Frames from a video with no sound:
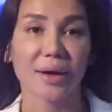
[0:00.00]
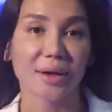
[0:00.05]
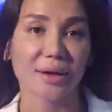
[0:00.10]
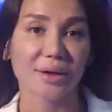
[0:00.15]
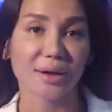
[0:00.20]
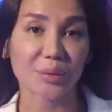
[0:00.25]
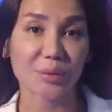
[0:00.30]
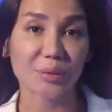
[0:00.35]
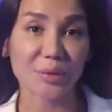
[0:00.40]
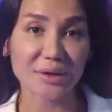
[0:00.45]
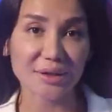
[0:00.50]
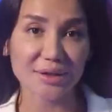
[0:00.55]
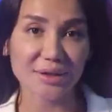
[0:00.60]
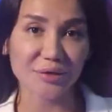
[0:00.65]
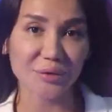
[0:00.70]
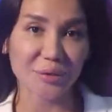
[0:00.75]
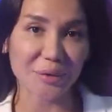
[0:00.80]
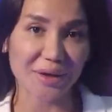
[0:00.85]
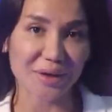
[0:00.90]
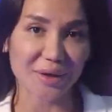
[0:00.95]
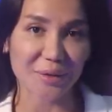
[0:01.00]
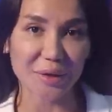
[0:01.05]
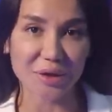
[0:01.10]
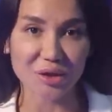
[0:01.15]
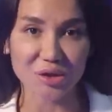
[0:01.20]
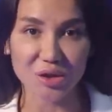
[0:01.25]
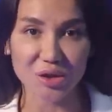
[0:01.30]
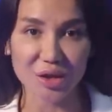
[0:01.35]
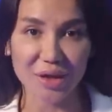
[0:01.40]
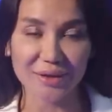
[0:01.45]
На призыв мэра
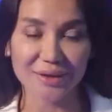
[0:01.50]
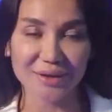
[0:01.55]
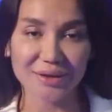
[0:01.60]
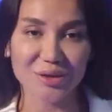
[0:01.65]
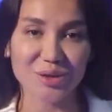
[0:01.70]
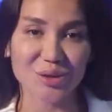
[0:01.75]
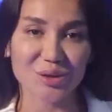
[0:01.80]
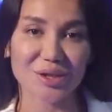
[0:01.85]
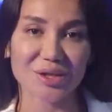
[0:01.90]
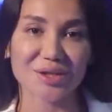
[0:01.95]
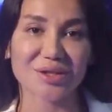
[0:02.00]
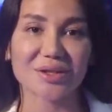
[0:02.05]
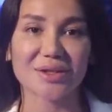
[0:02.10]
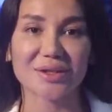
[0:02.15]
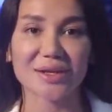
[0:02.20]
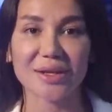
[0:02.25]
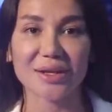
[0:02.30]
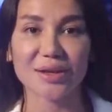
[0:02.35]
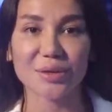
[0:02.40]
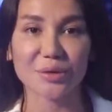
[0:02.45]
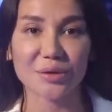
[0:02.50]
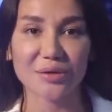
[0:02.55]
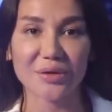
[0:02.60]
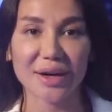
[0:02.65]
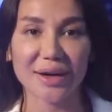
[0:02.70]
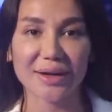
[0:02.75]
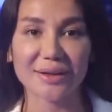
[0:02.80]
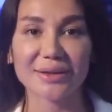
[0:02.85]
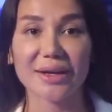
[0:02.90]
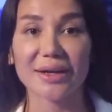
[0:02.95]
Махачкалы «Чужих детей не
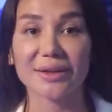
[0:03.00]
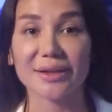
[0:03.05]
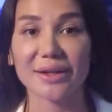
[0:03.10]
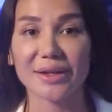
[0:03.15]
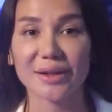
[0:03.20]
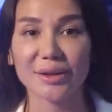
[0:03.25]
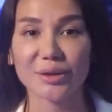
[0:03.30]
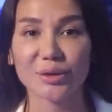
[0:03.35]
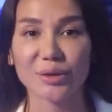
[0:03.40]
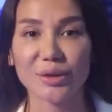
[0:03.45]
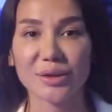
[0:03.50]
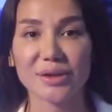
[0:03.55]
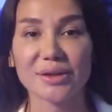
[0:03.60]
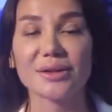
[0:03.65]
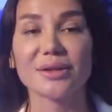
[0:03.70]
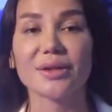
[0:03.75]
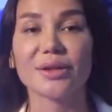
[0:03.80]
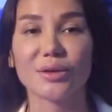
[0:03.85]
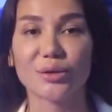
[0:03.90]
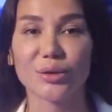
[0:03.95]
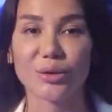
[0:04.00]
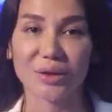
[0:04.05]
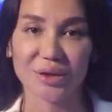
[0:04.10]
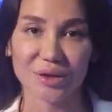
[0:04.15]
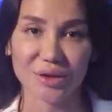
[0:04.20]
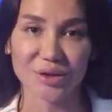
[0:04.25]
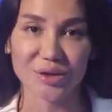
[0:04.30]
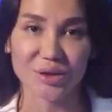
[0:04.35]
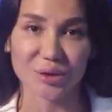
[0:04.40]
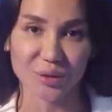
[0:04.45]
бывает» откликнулись и
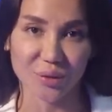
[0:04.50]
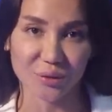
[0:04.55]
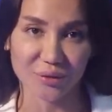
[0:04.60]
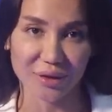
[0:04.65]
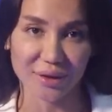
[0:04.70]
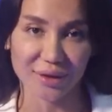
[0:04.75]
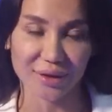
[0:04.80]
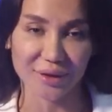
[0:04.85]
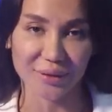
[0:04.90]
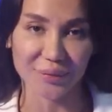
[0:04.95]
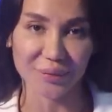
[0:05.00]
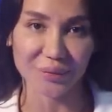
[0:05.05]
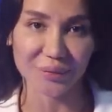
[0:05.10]
другие чиновники –